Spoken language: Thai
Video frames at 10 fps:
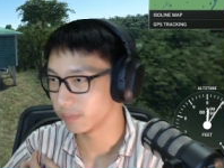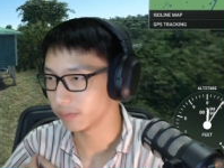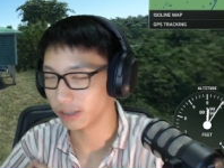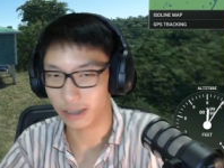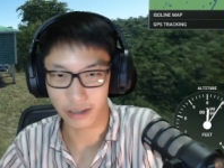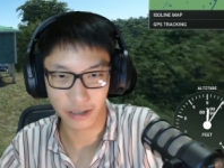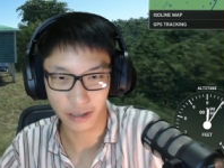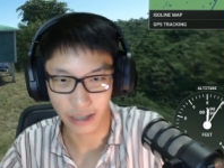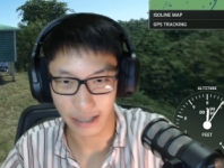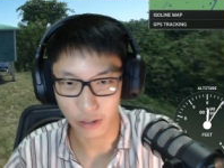นะ
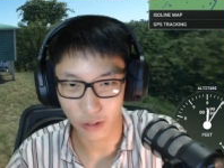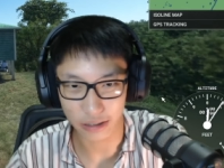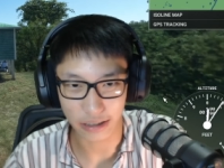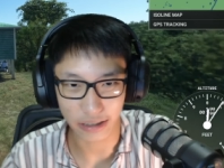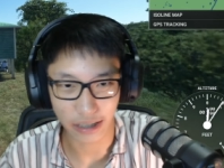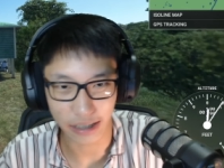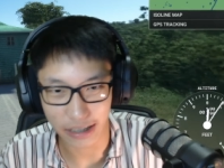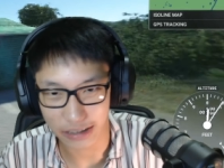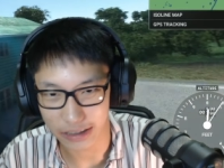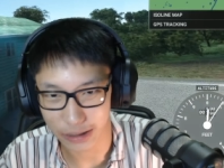หลายๆคนอาจจะเคยได้ยิ
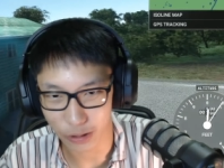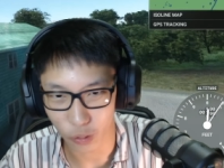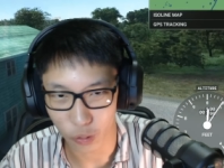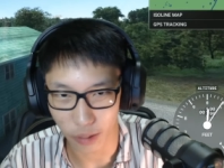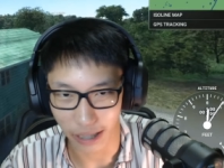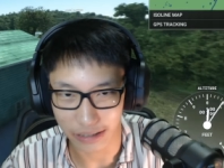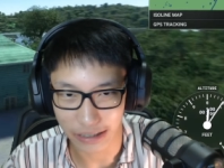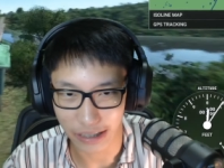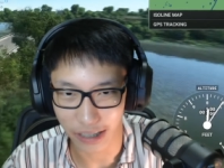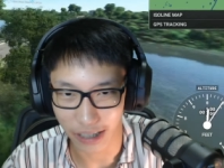นชื่อโชกุนมาหลายที
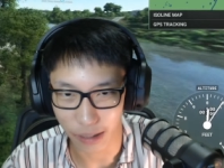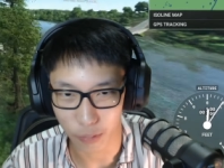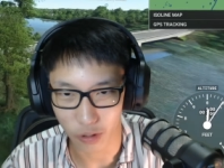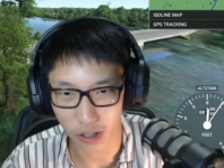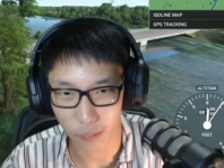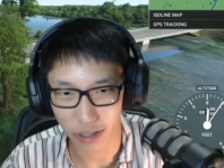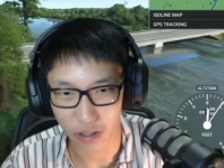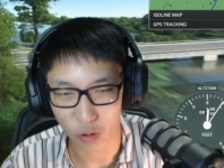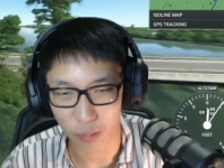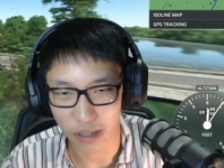แล้วนะครับเพราะว่าเขามา
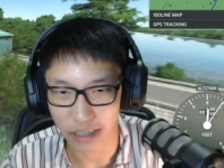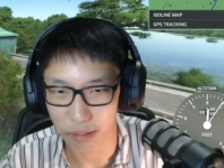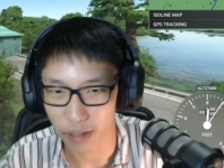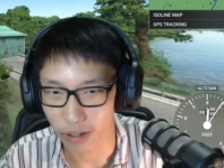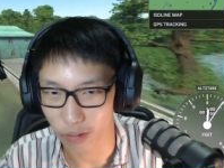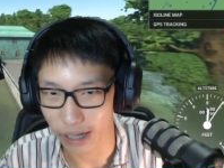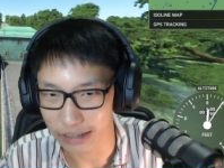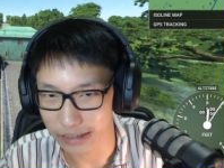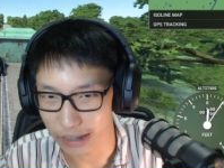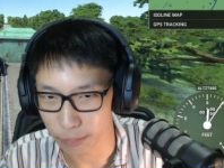ร่วมเล่นเกมกับเราหลาย
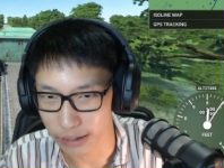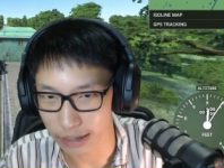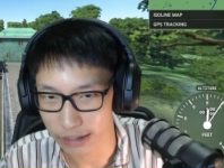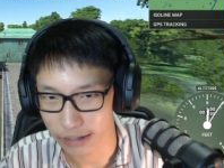ทีเหมือนกัน